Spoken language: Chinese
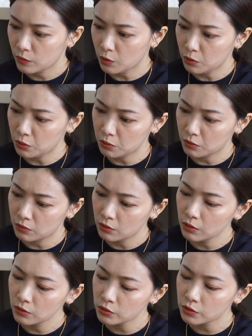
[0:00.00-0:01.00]
哎
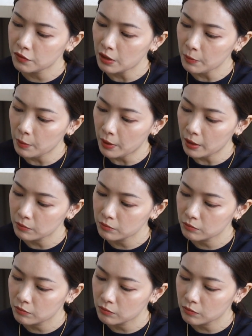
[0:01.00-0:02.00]
哎是发霉吗？
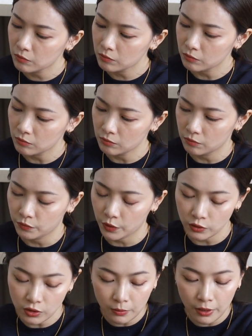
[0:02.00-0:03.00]
嗯，
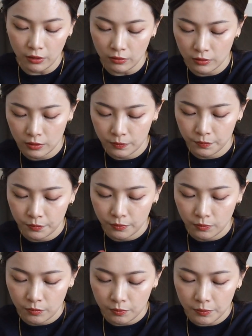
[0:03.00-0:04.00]
好像没有。
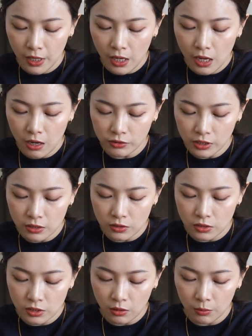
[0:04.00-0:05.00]
八号好像也
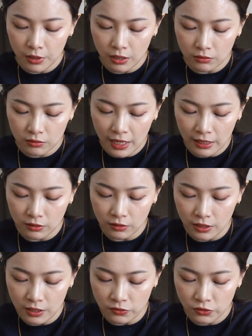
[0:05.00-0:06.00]
是稍微偏淡的
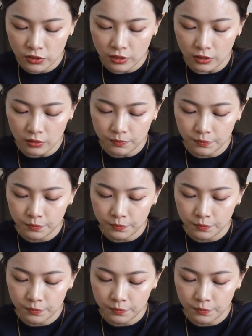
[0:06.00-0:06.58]
颜色。